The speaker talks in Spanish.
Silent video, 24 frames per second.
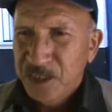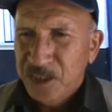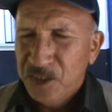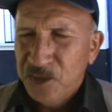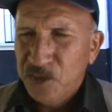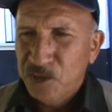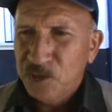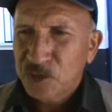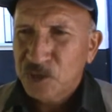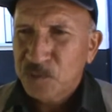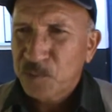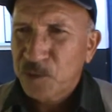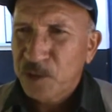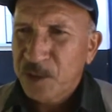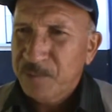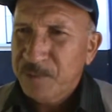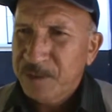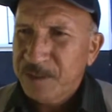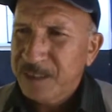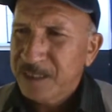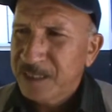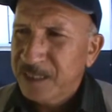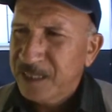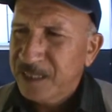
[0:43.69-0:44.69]
y otros
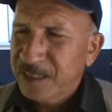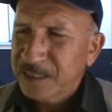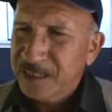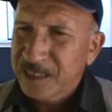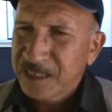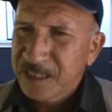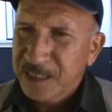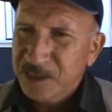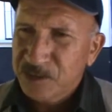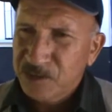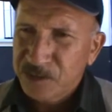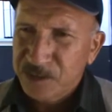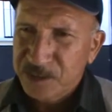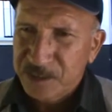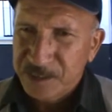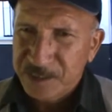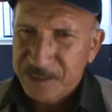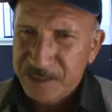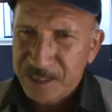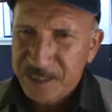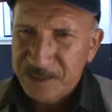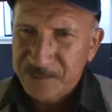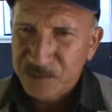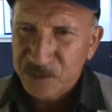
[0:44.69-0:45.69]
problemas de carácter gastrointestinal.